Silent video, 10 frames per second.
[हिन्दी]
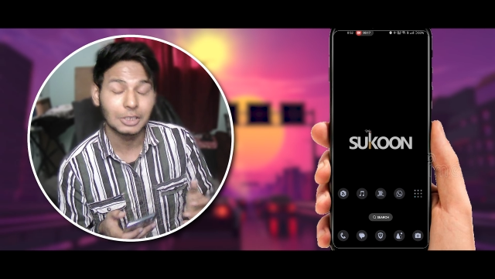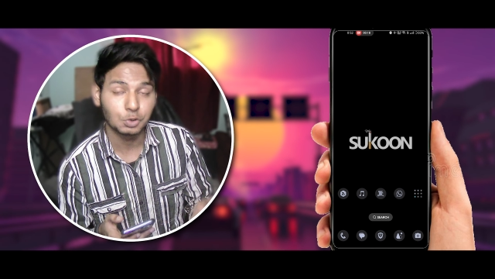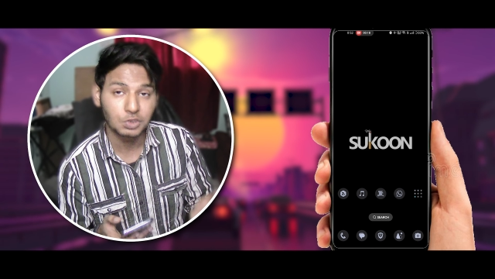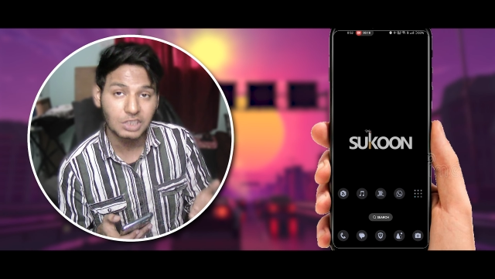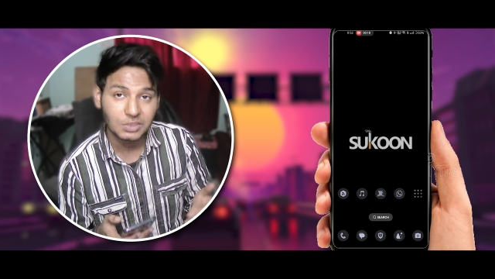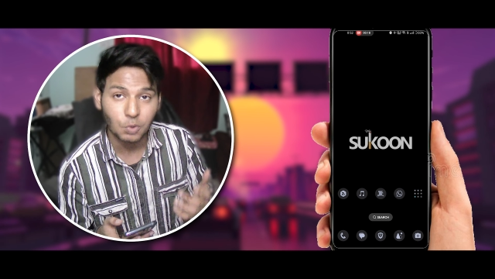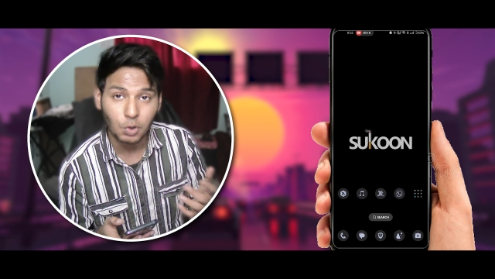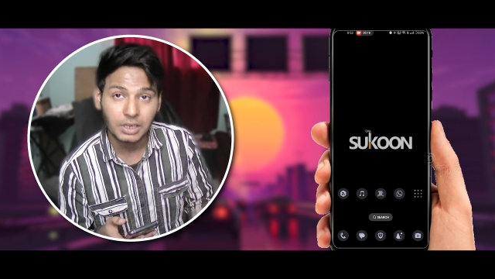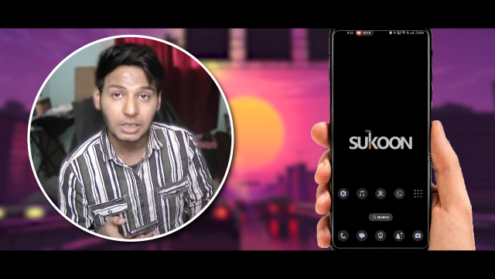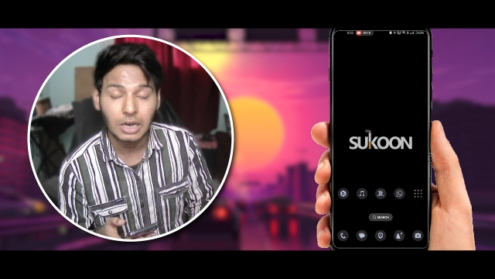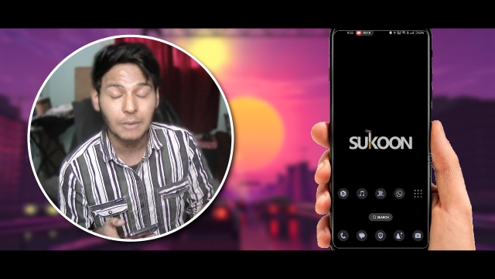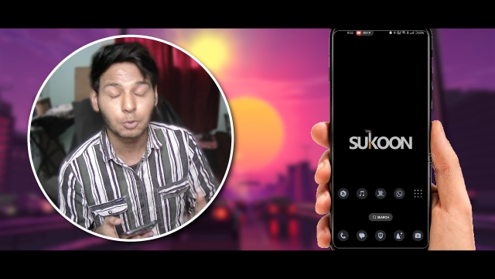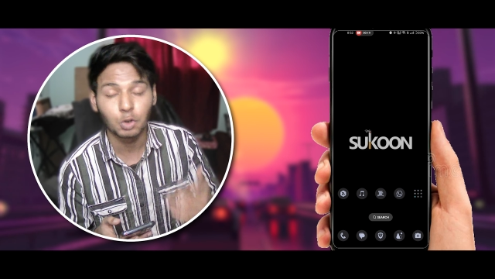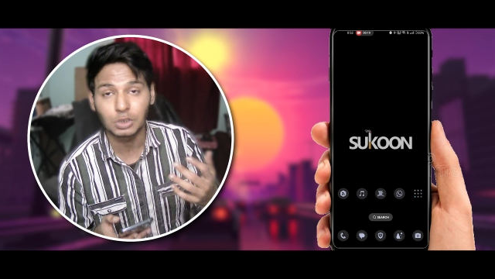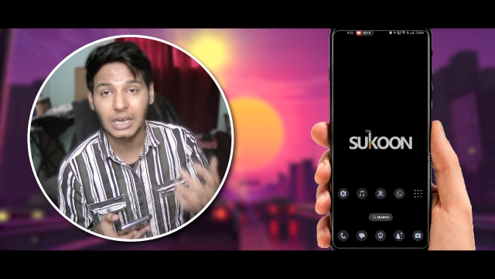यूज दिस फोल्डर
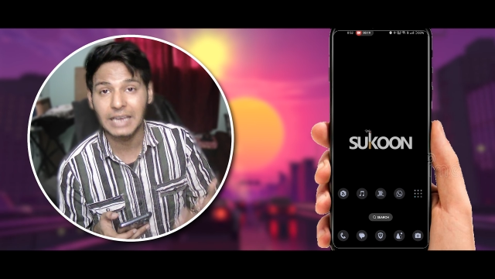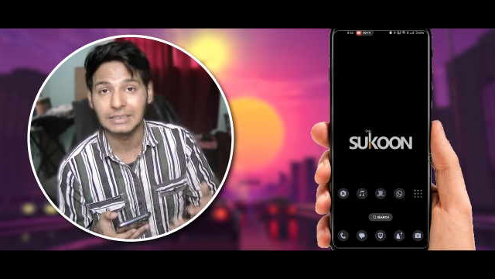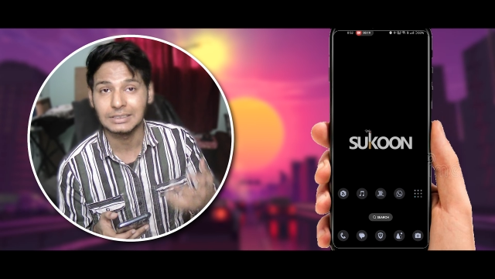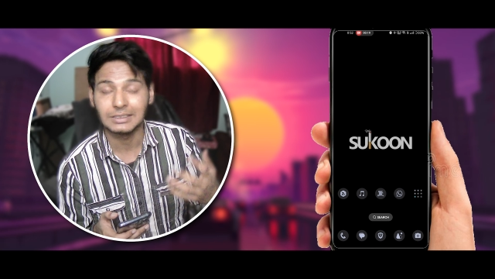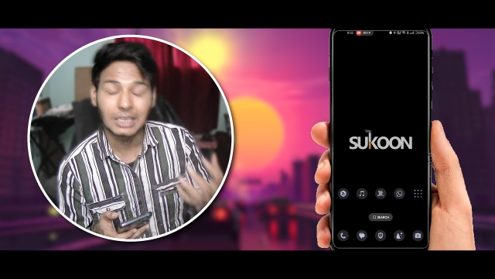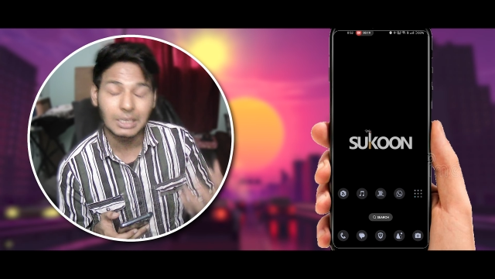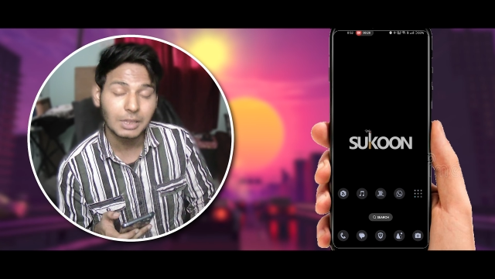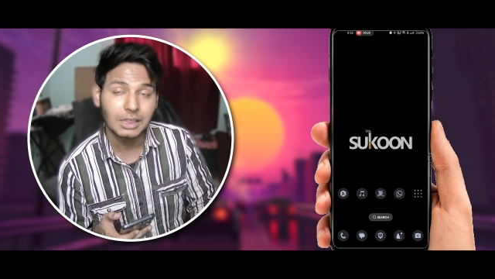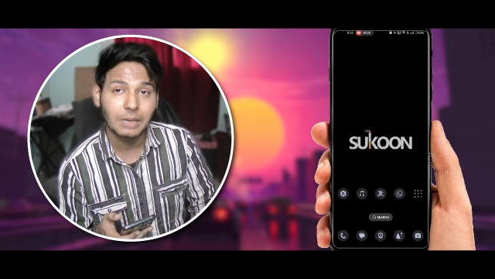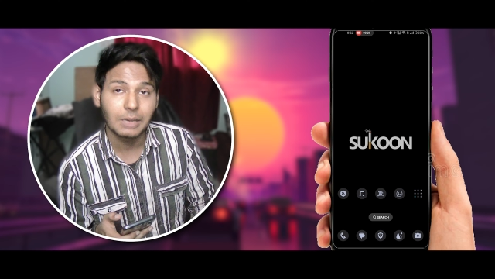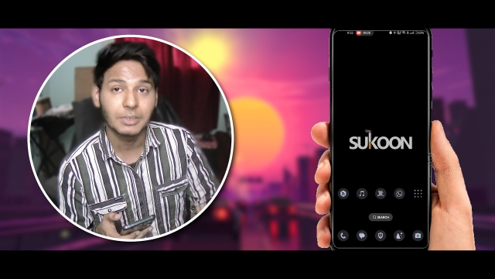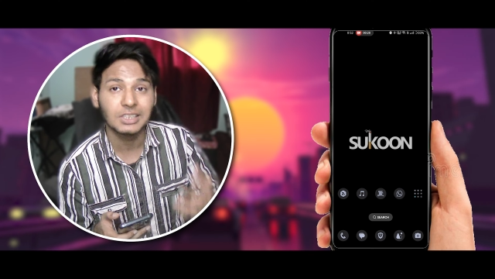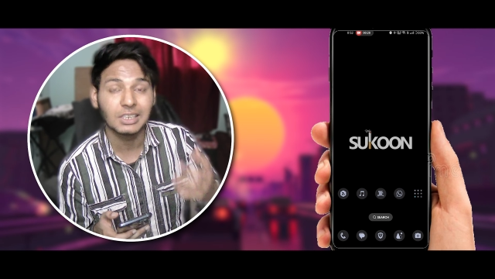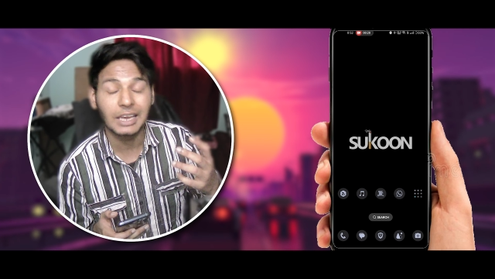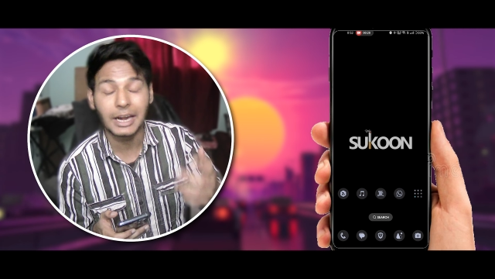आपको उसका एक्सेस नहीं मिलता
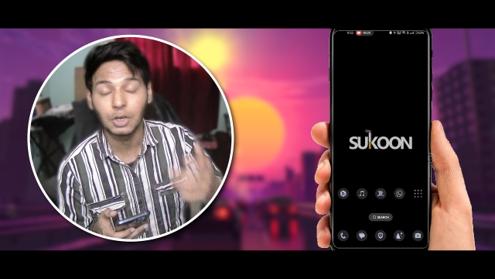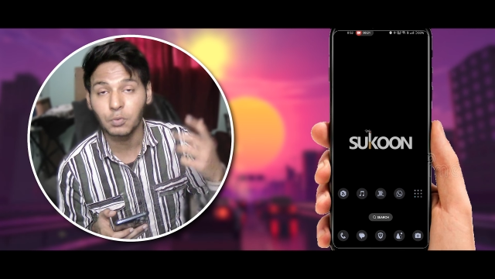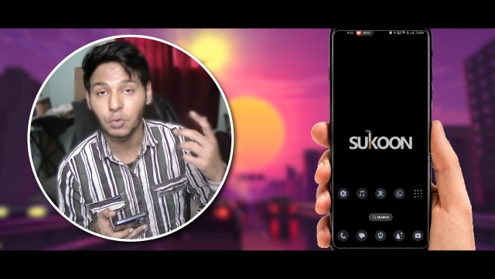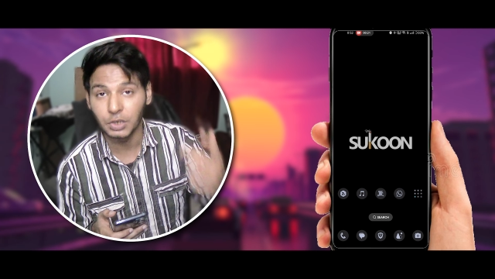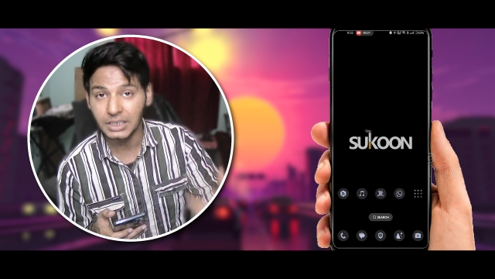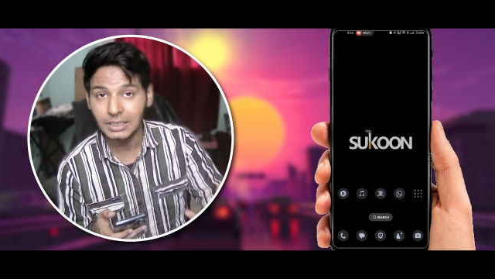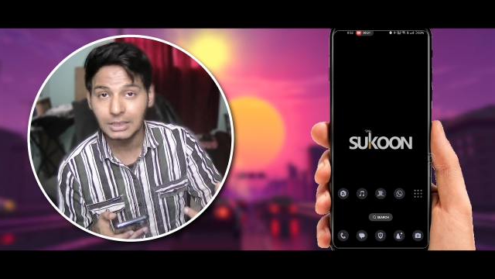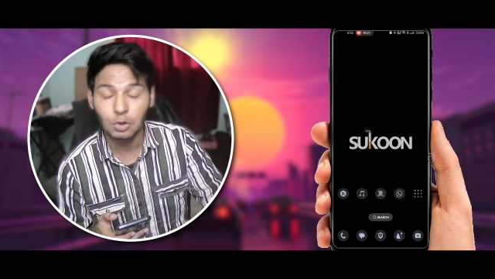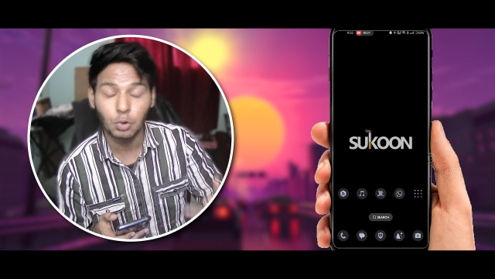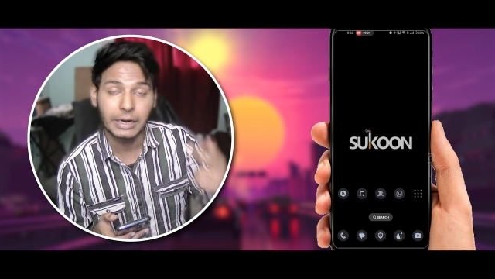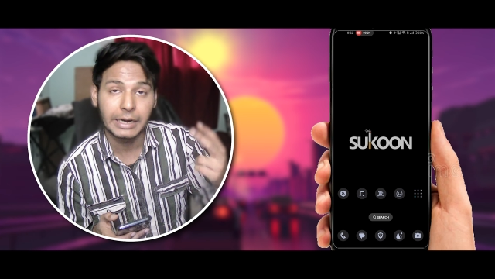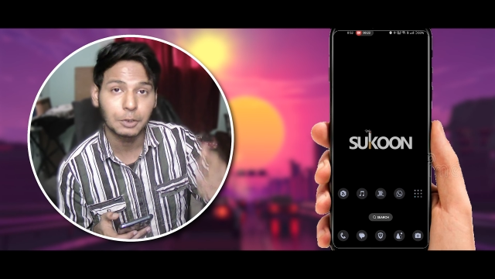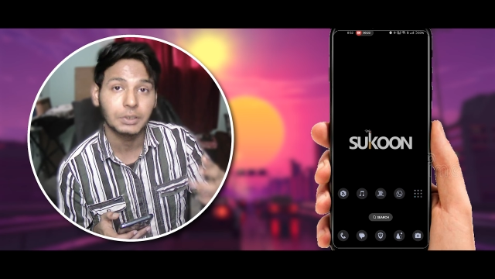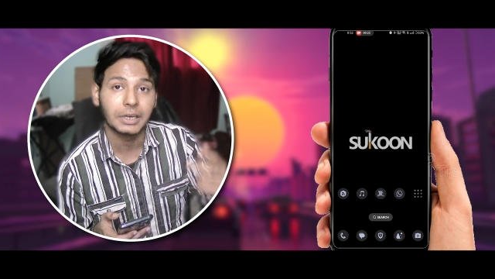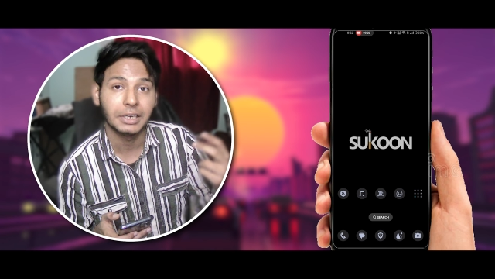बेसिकली एंड्रॉइड फोर्टीन के अंदर और
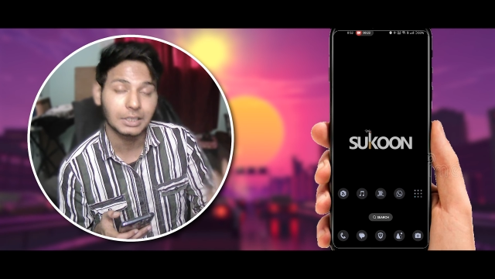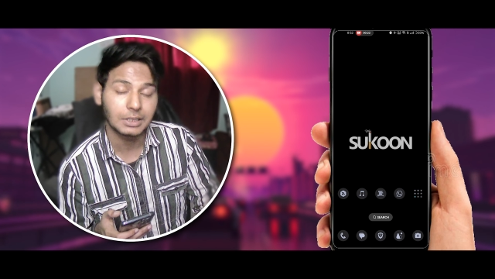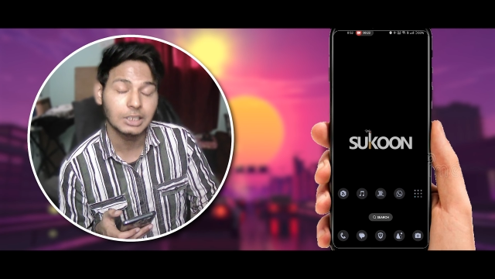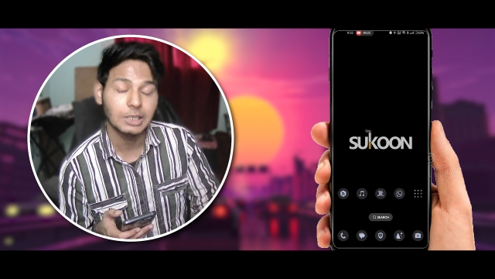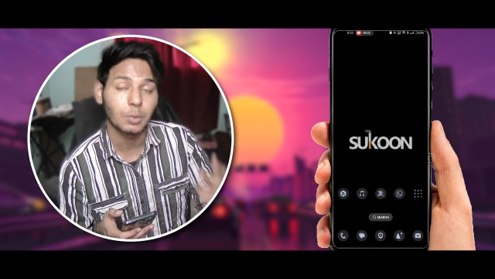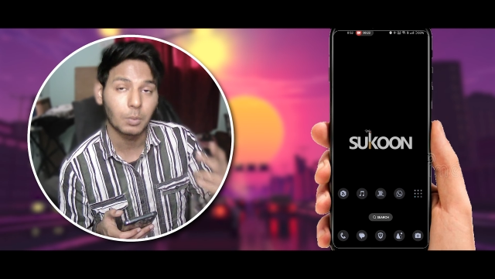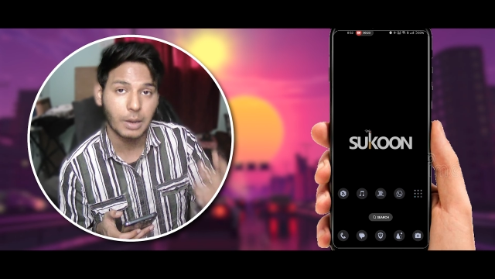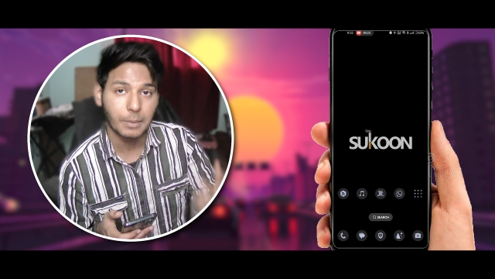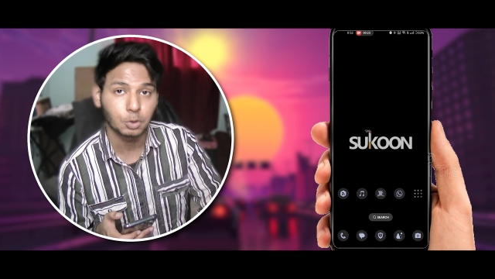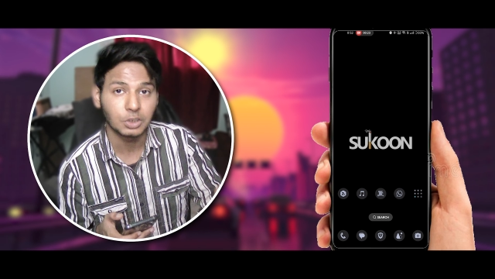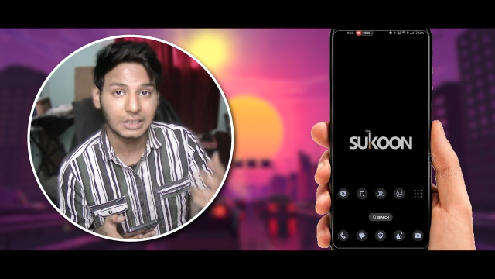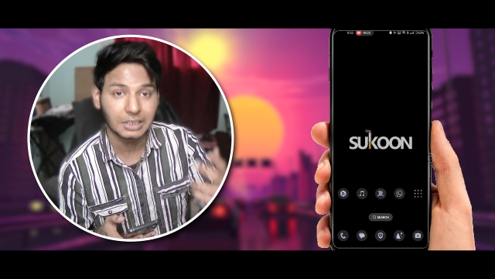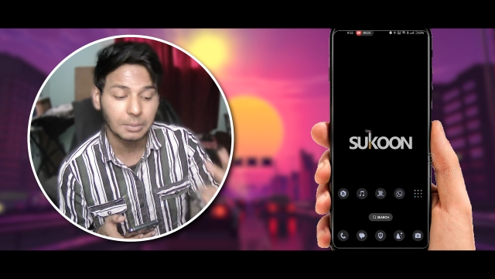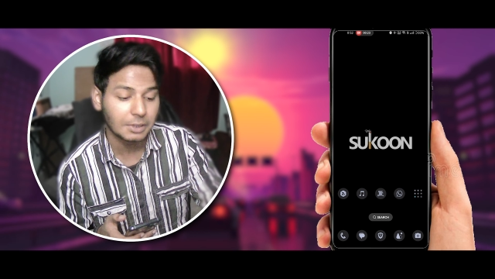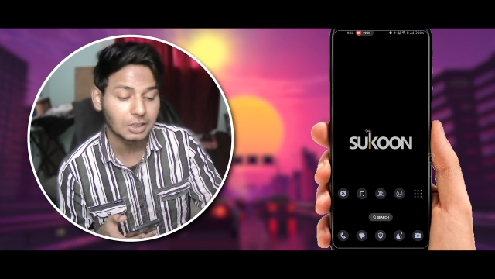एंड्रॉइड थर्टीन के अंदर ये प्रॉब्लम आपको
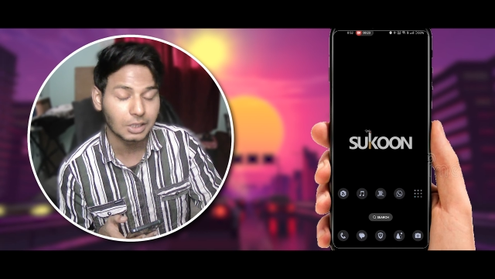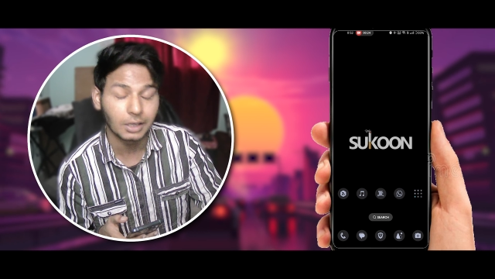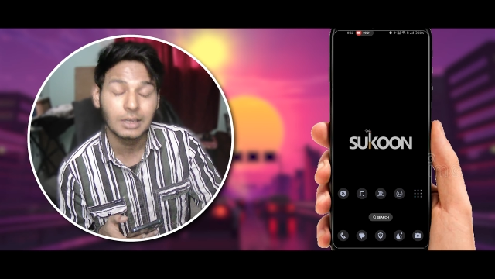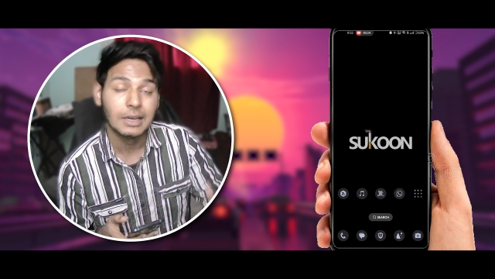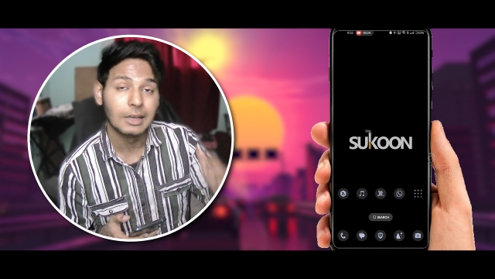देखने के लिए मिलती है